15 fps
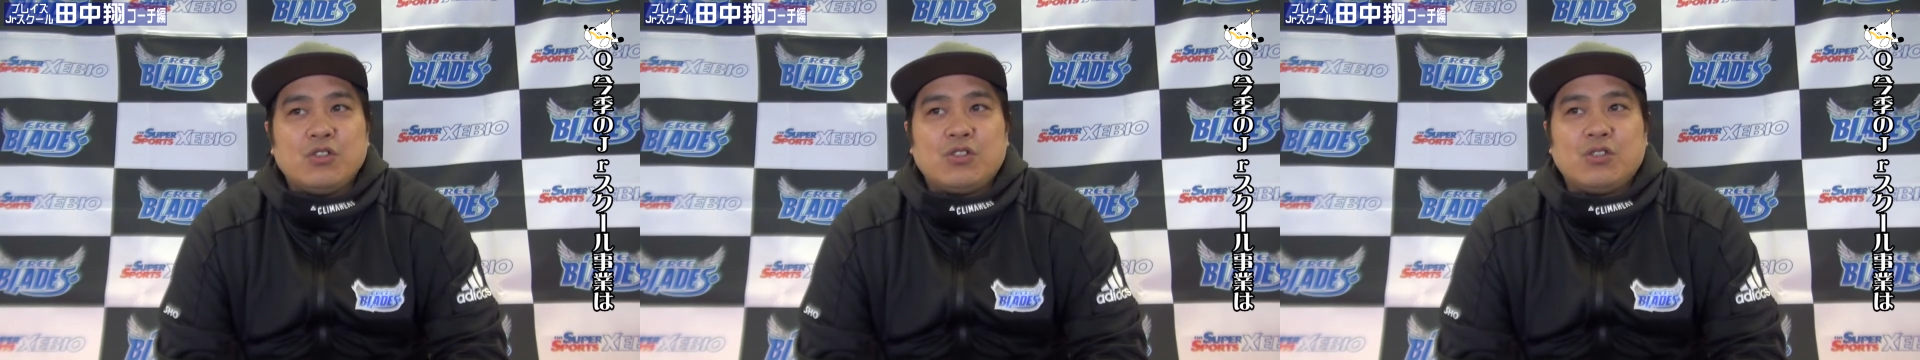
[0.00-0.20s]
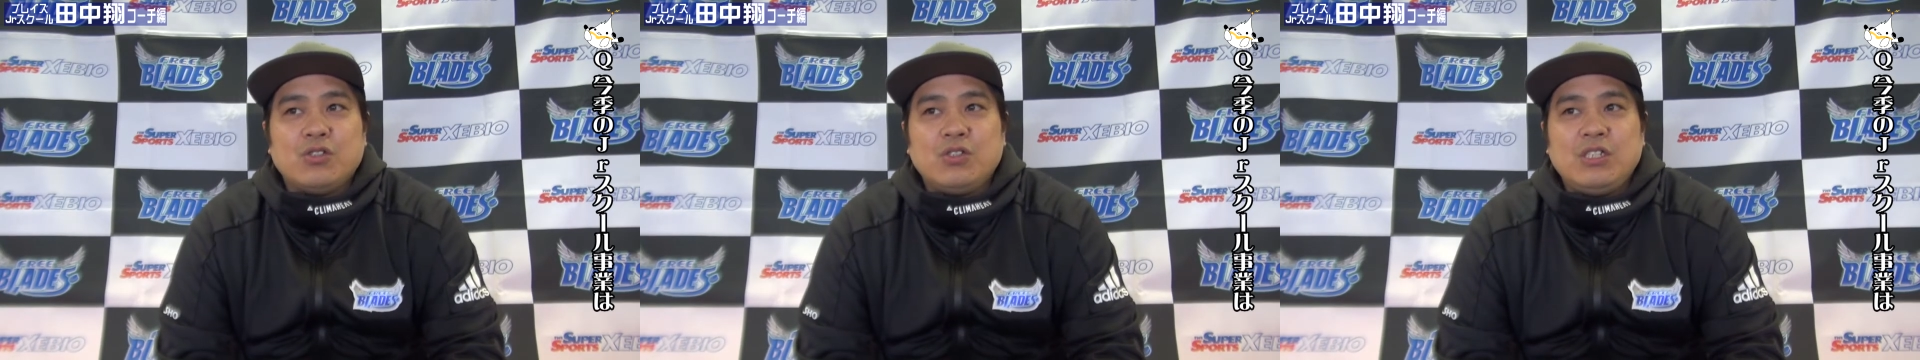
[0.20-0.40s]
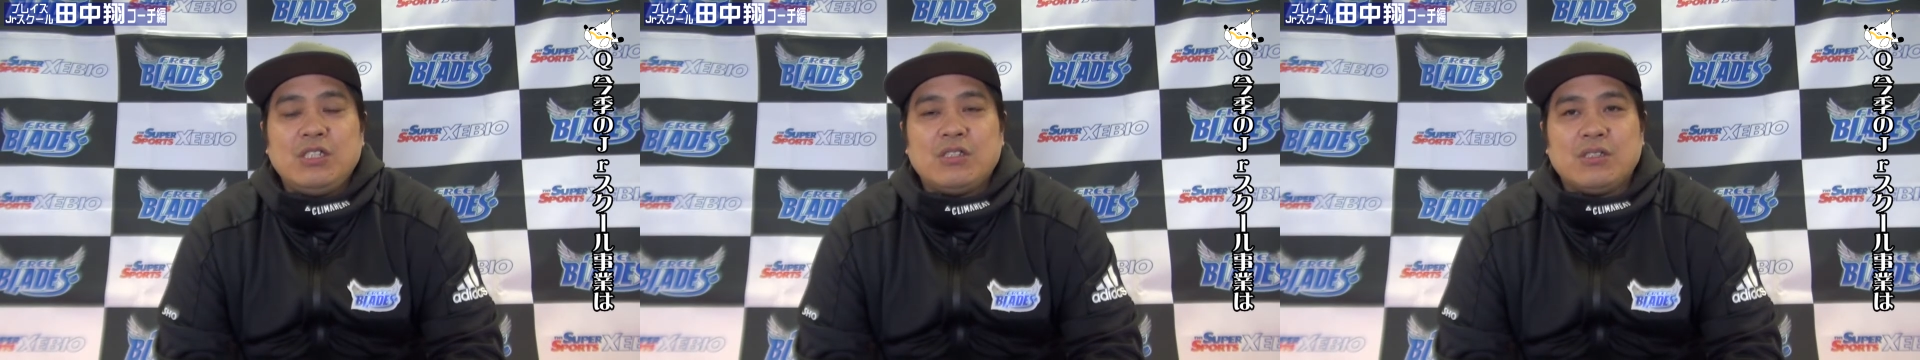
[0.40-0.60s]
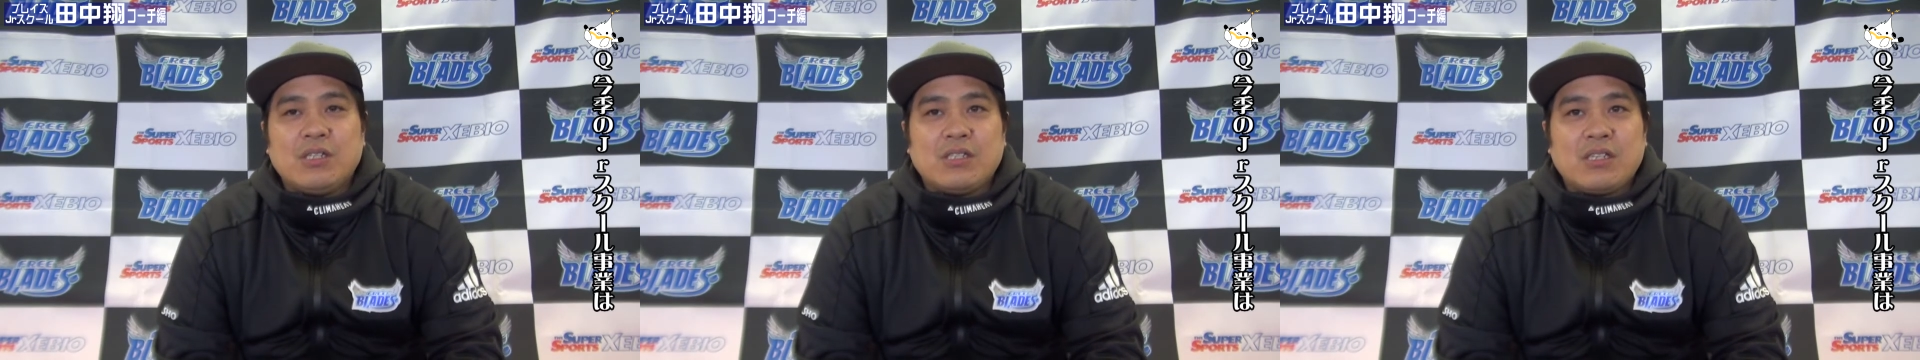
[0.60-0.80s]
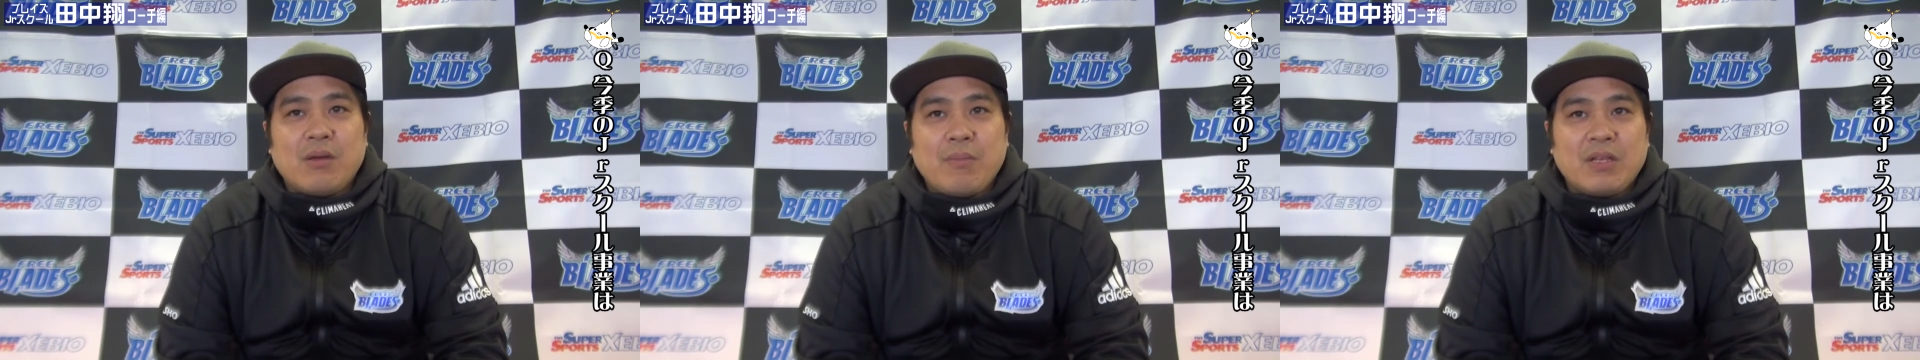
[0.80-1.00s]
数人数で
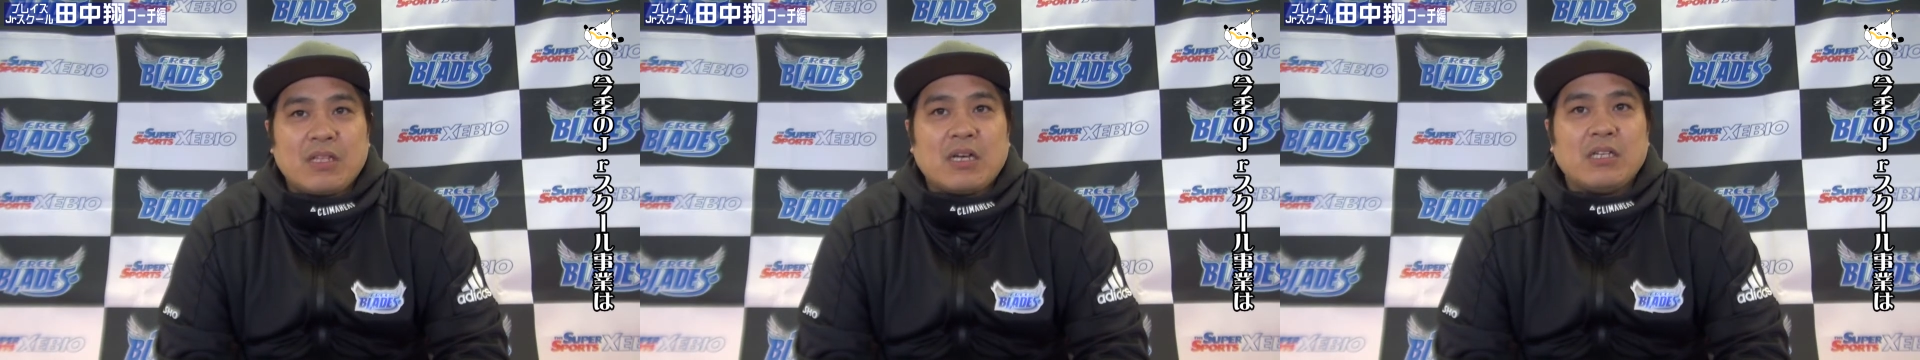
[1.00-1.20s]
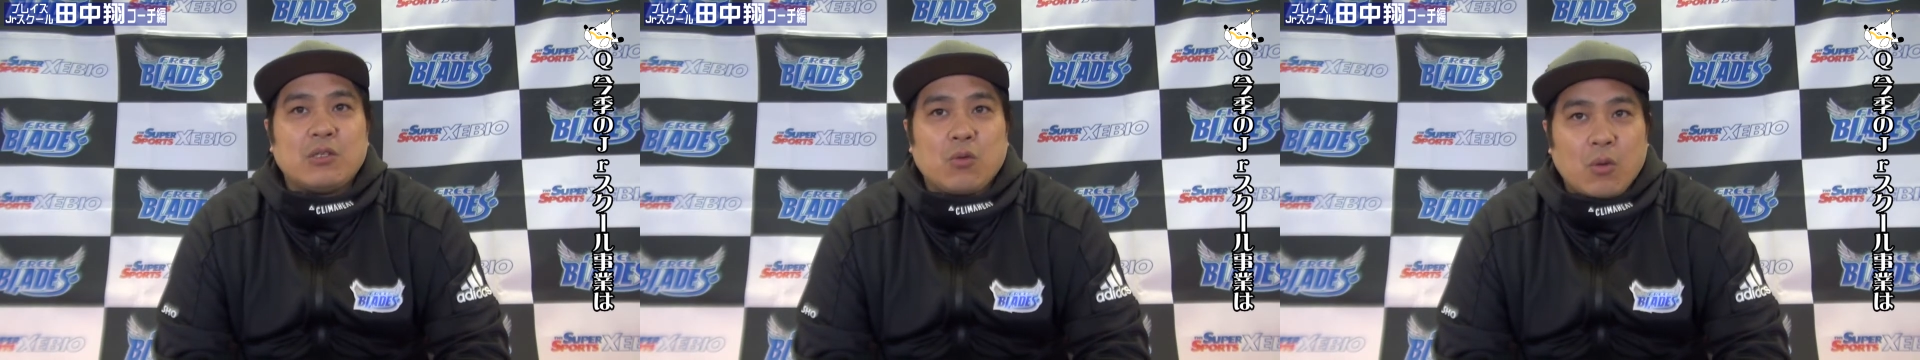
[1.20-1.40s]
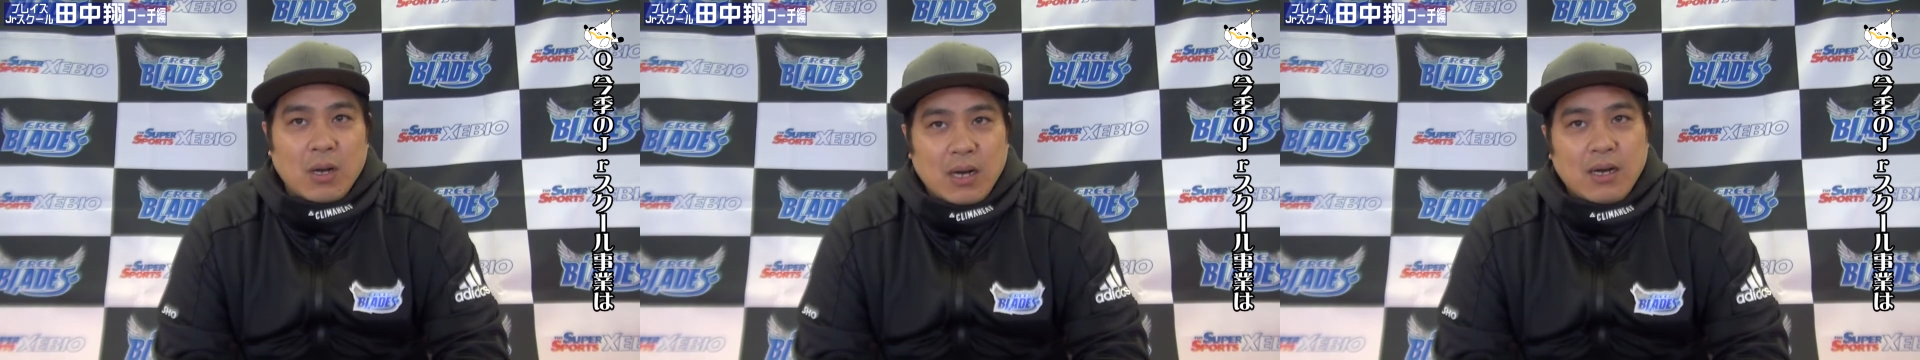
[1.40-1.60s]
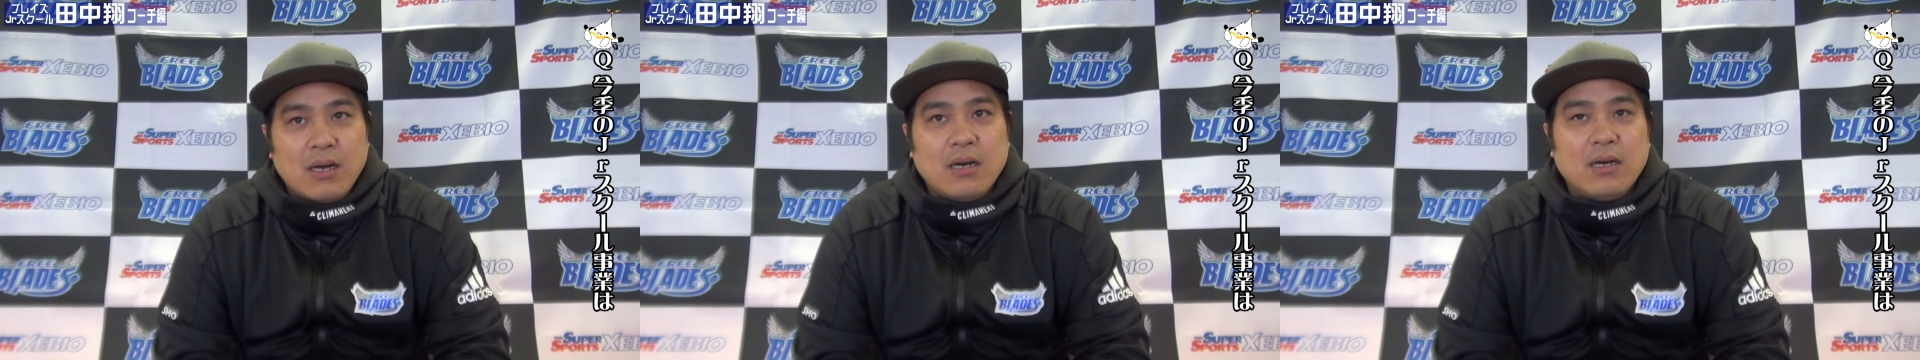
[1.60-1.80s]
攻めたりとか